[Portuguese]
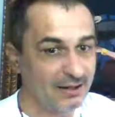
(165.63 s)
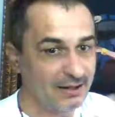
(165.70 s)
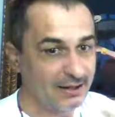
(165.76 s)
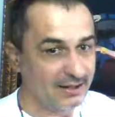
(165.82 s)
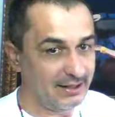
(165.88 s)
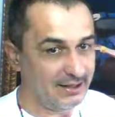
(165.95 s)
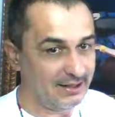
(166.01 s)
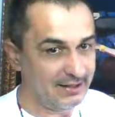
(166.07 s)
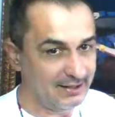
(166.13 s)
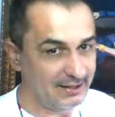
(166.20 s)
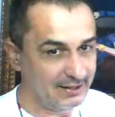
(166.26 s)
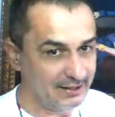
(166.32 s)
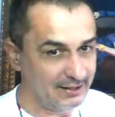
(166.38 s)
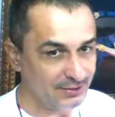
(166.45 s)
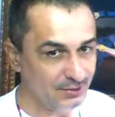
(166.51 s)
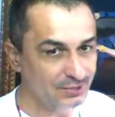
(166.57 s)

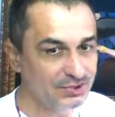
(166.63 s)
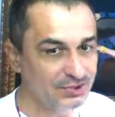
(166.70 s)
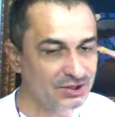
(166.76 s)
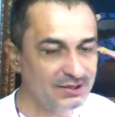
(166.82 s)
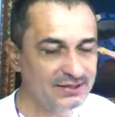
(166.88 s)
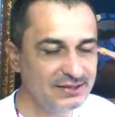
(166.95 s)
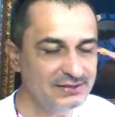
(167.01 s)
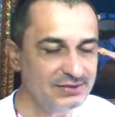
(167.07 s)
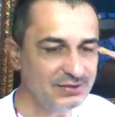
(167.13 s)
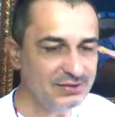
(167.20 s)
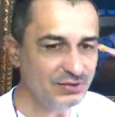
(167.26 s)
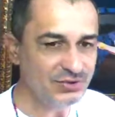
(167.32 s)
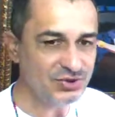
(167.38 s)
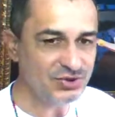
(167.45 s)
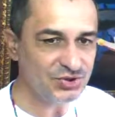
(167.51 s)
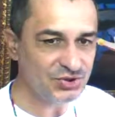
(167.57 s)
Ela utiliza o seu
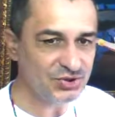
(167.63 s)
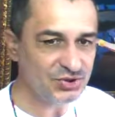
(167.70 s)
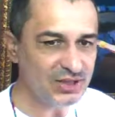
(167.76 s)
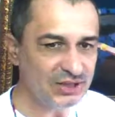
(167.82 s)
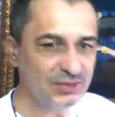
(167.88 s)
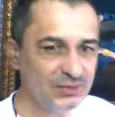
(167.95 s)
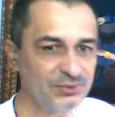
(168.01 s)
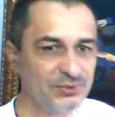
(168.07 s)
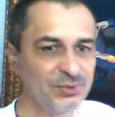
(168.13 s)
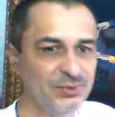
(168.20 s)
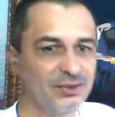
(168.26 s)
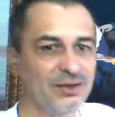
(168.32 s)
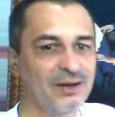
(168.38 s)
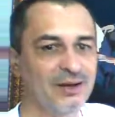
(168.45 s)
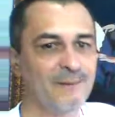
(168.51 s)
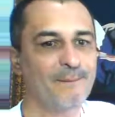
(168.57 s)
instinto
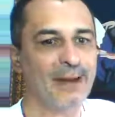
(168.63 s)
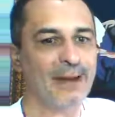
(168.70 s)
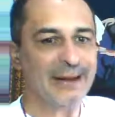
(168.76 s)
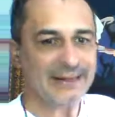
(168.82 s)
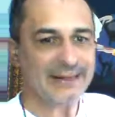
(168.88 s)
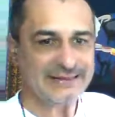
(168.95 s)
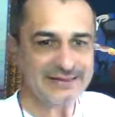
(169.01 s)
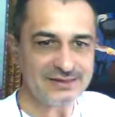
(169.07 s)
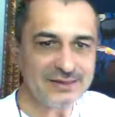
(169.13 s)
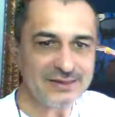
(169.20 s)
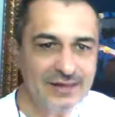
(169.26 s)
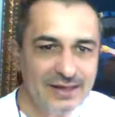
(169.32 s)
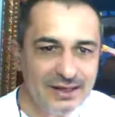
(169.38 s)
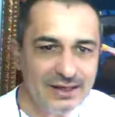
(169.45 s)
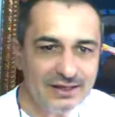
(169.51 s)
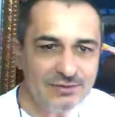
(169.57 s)
para se
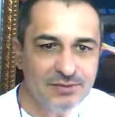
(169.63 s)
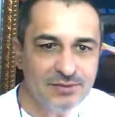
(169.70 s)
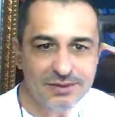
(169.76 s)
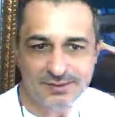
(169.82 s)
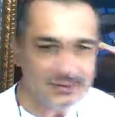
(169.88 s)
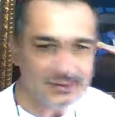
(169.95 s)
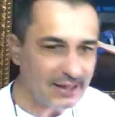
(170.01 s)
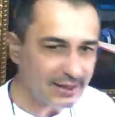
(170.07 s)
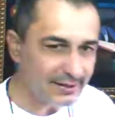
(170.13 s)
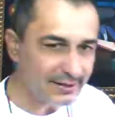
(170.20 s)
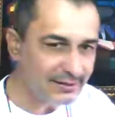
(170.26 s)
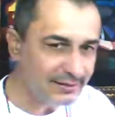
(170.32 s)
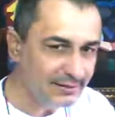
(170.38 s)
alimentar.